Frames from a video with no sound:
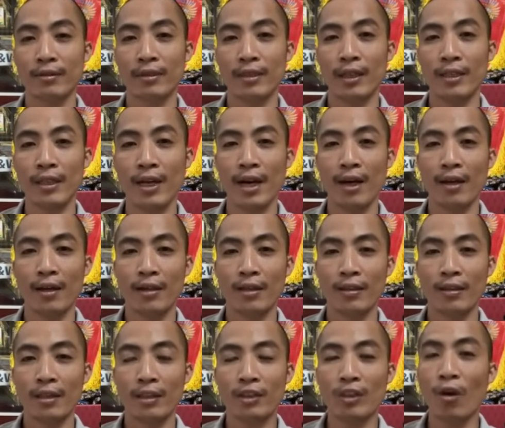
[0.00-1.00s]
thấy chưa
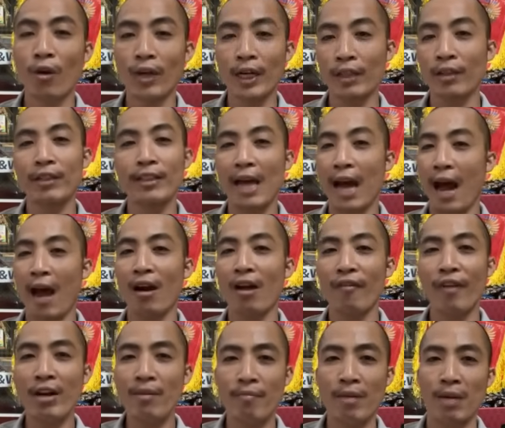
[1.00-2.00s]
tôi đây tôi chả có
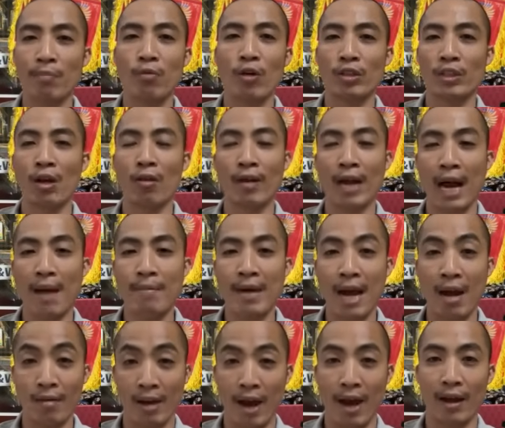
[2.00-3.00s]
phân biệt một dòng cám
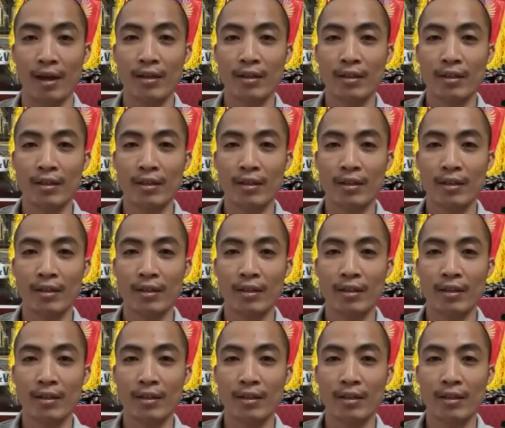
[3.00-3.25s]
nào cả